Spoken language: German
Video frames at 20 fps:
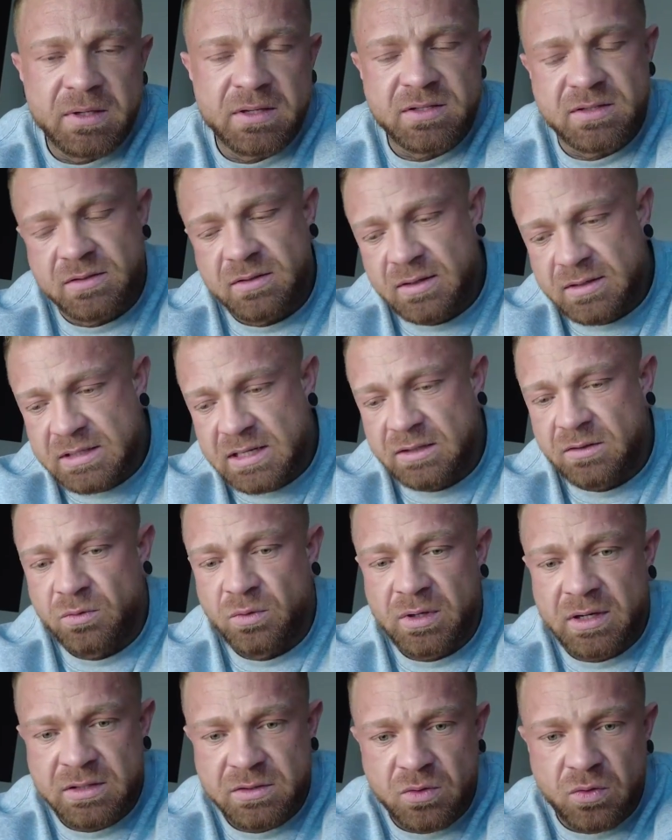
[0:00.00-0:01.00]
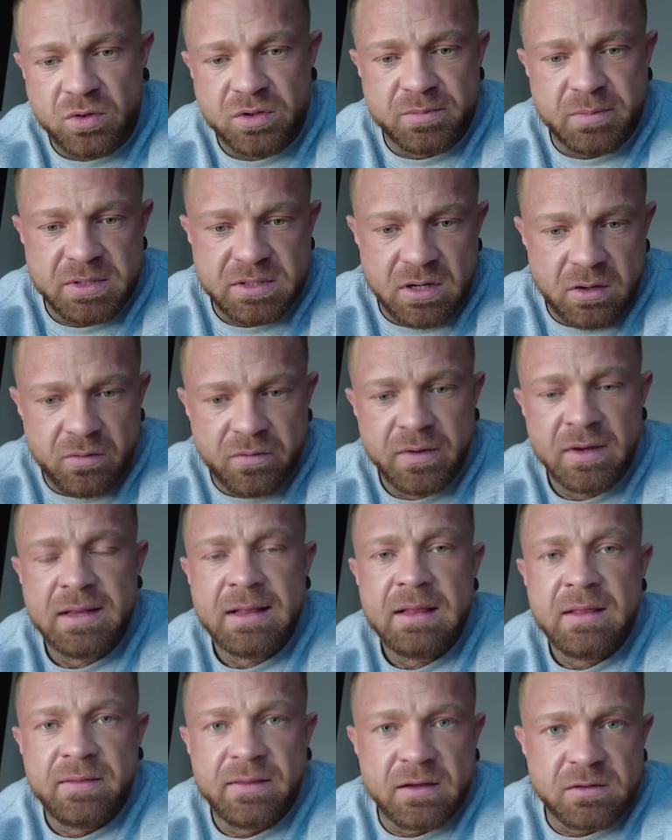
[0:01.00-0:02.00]
er sagte nur ganz kurz, pass auf,
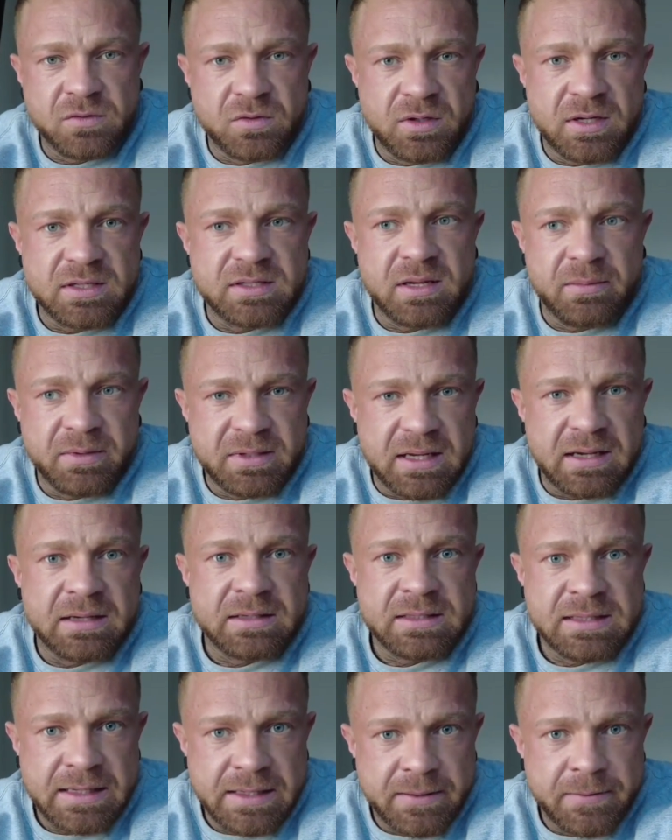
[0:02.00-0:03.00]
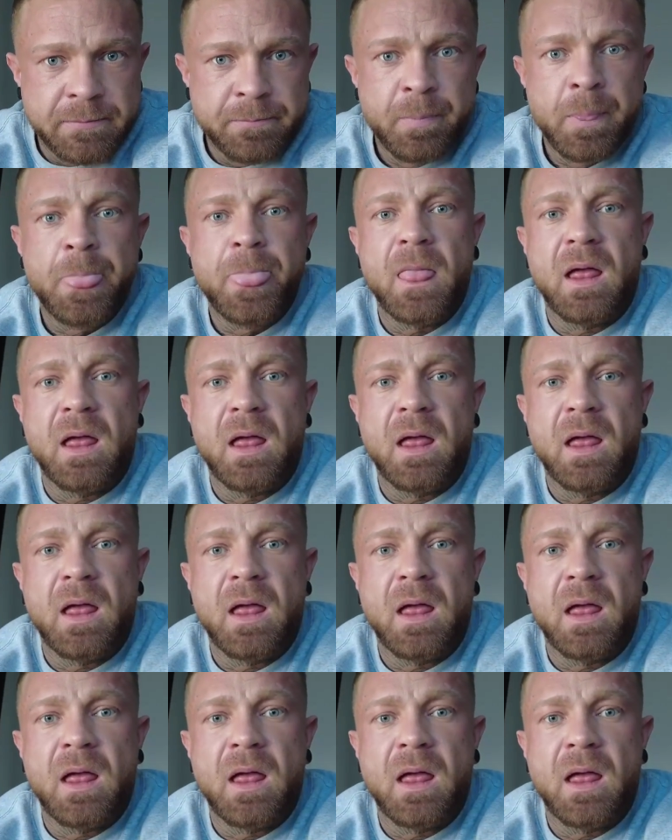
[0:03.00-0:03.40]
das und das habe ich da gesehen.